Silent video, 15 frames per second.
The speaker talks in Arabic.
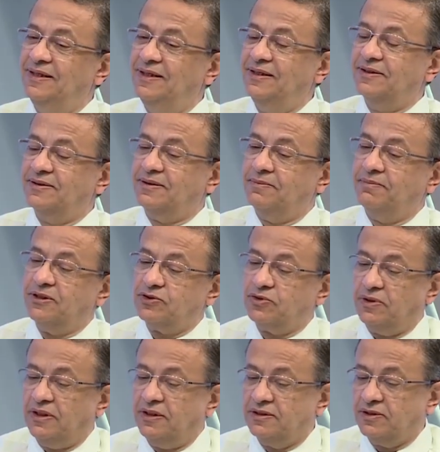آه،
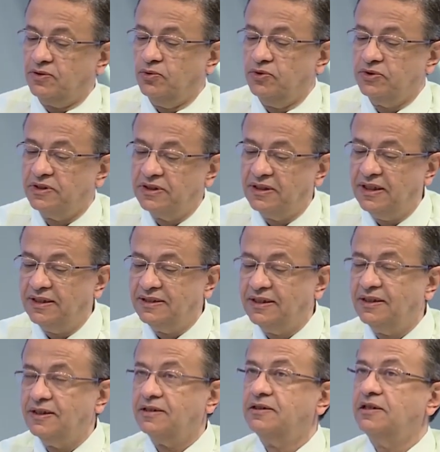بشكر حضرتك واسره
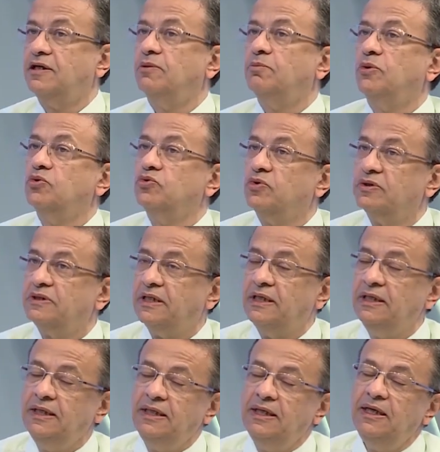الاعداد على اختيار الموضوع ده